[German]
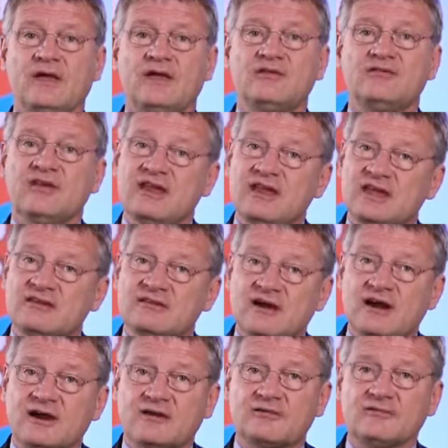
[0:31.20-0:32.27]
In wenigen
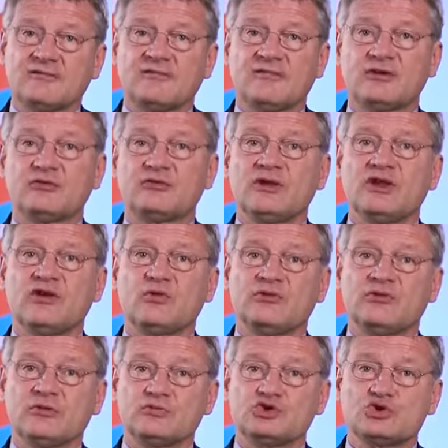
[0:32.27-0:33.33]
Tagen wird nun in
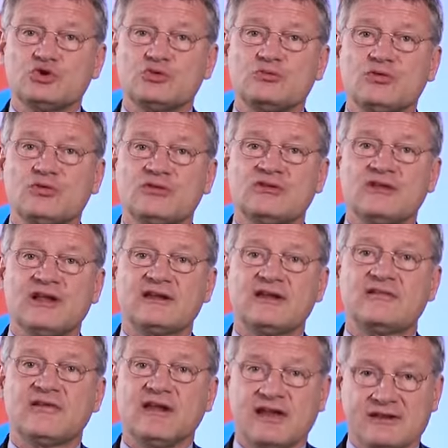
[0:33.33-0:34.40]
unserem schönen Bundesland
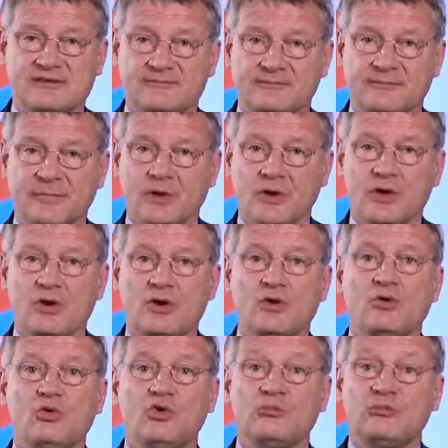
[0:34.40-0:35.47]
gewählt.
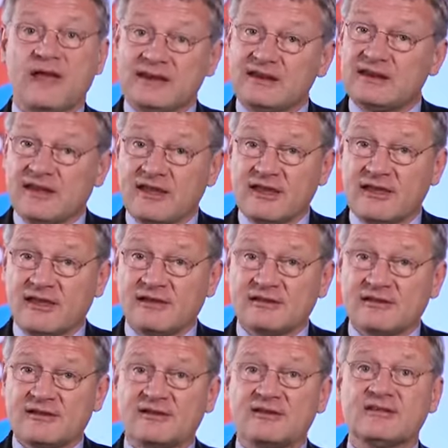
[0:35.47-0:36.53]
Und mehr denn je
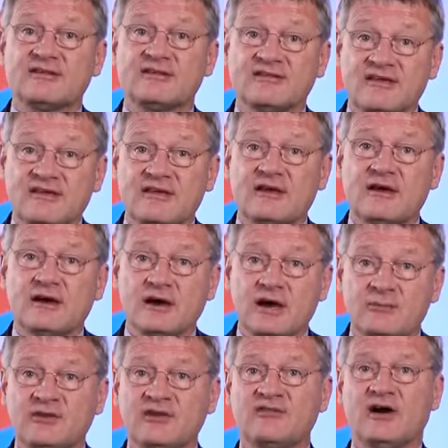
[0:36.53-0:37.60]
gilt, Sie
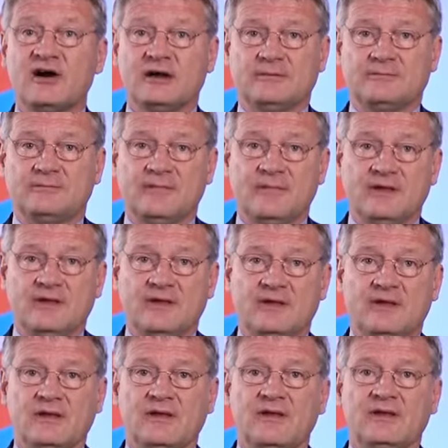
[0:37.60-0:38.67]
haben die Wahl.
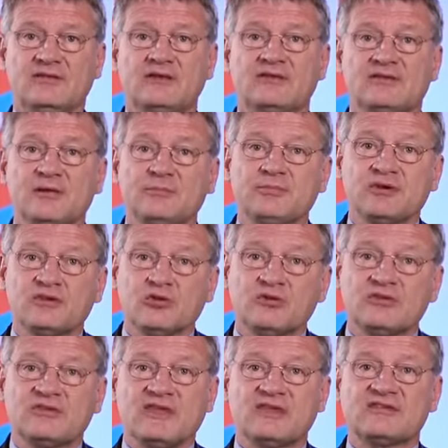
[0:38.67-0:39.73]
Denn es gibt mit
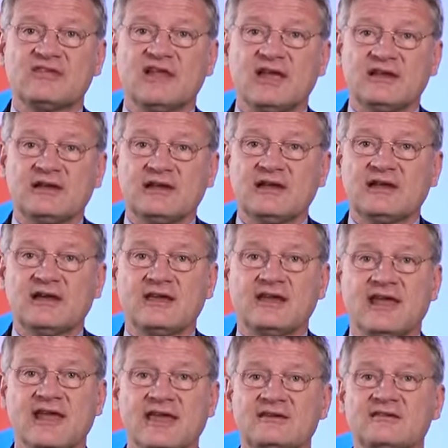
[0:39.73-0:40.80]
uns jetzt endlich
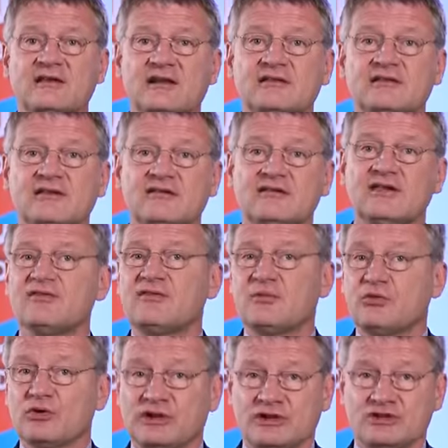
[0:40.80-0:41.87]
eine echte Alternative im
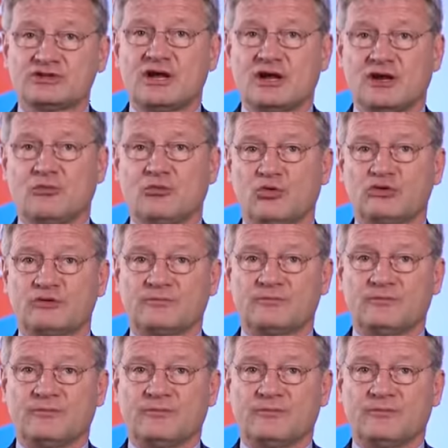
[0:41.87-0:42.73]
politischen Angebot.